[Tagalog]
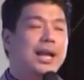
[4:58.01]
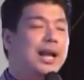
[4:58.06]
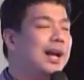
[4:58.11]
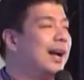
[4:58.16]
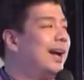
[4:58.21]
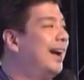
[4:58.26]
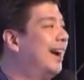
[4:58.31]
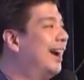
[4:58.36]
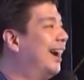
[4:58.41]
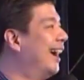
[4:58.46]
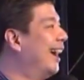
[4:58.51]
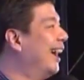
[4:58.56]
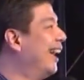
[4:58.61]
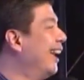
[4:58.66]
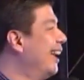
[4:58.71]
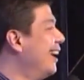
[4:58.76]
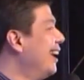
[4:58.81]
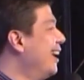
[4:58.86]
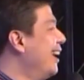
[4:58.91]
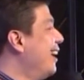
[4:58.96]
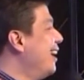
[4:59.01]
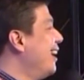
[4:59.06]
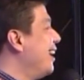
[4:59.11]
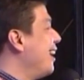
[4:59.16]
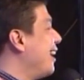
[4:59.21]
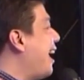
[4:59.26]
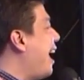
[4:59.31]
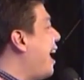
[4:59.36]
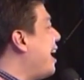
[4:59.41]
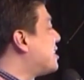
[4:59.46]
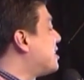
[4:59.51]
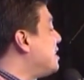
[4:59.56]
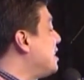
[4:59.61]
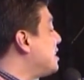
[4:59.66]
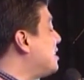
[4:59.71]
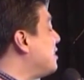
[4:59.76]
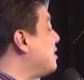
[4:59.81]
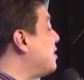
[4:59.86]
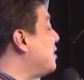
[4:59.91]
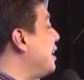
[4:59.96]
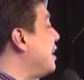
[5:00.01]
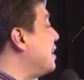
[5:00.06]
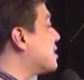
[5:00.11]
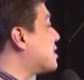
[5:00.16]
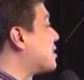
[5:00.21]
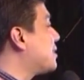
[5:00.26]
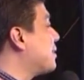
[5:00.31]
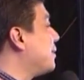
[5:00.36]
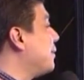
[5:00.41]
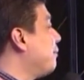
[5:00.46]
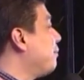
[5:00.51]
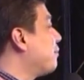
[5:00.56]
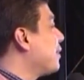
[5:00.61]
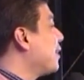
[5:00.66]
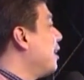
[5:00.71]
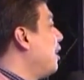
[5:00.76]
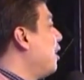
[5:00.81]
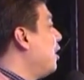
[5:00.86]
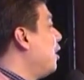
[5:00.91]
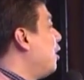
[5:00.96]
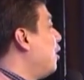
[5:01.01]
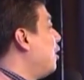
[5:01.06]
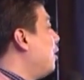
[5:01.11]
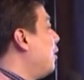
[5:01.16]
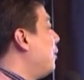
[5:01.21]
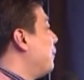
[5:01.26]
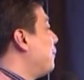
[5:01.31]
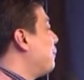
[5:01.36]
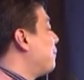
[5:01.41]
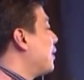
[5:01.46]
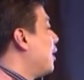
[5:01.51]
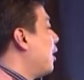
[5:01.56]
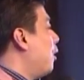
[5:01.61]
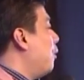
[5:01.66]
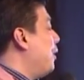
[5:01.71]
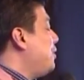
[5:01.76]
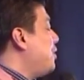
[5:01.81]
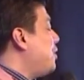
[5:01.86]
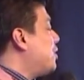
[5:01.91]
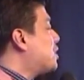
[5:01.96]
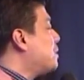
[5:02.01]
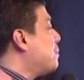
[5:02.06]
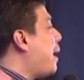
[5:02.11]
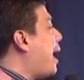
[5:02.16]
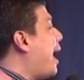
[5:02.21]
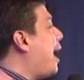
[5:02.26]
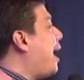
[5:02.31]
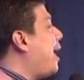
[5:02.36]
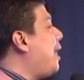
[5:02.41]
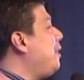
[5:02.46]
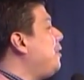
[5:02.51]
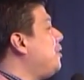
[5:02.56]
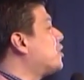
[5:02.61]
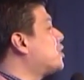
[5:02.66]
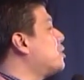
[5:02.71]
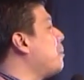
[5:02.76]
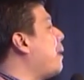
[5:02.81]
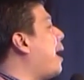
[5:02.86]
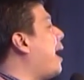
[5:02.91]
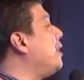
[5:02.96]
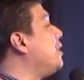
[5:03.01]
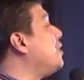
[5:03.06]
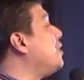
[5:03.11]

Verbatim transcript: lang. Guys, listen to this. When you smile, you smile